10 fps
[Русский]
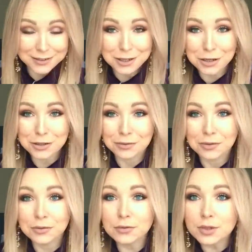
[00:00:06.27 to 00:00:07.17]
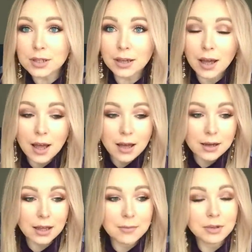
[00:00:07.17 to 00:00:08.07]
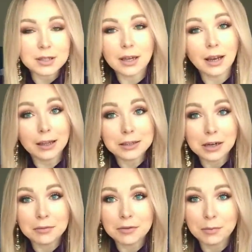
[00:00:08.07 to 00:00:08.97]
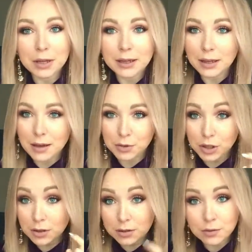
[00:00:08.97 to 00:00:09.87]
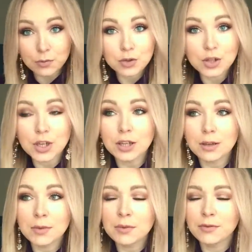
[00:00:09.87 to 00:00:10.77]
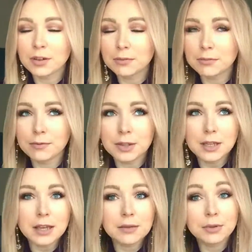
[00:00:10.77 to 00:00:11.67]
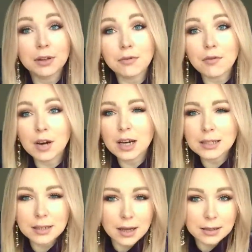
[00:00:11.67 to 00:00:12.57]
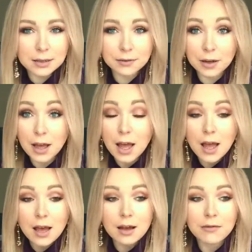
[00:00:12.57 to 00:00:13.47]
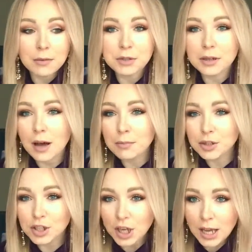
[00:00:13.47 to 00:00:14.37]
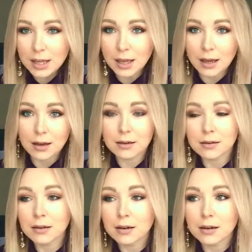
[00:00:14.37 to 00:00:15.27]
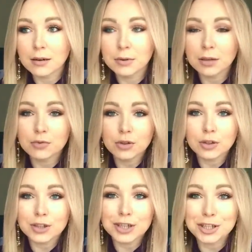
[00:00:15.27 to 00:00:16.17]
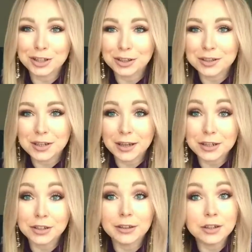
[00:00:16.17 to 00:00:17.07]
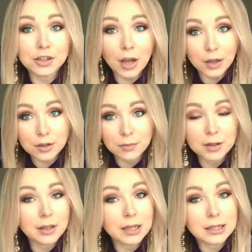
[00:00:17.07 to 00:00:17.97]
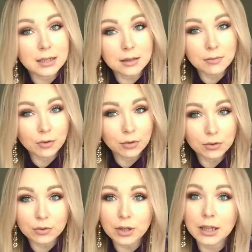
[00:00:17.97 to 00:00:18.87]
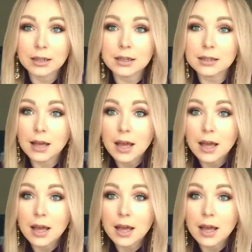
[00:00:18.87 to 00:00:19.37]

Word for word: женщин в Турции, какими-то секретиками в плане общения с мужчинами, ведения бытового хозяйства, вообще общения, а, потому что женщины, конечно, отличаются менталитетом, культурой от нас.